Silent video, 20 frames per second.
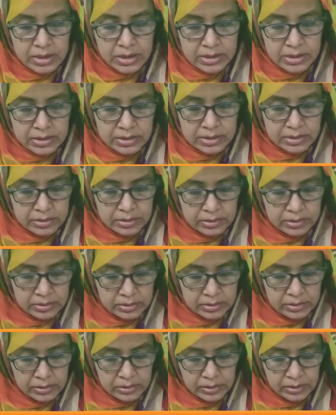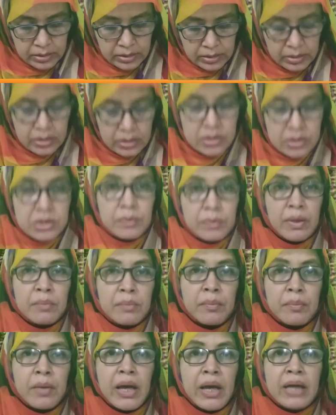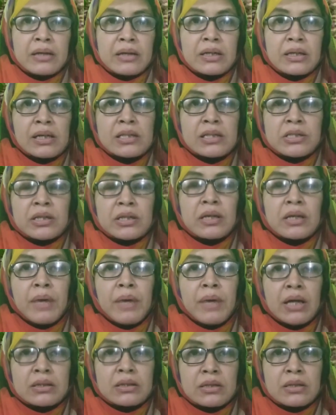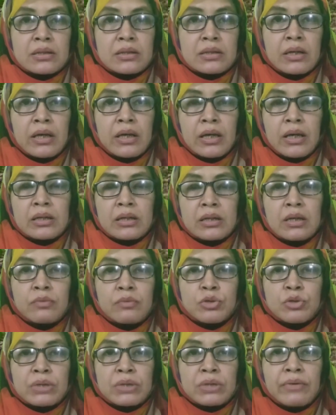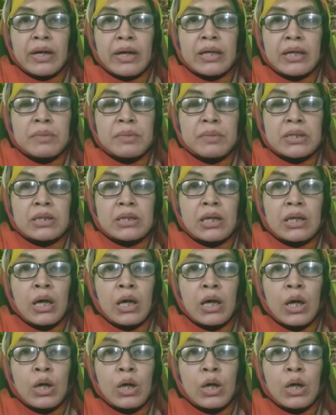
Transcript: इस जब हम एग्रीकल्चर की बात करते हैं कि वो चरवाहे भी थे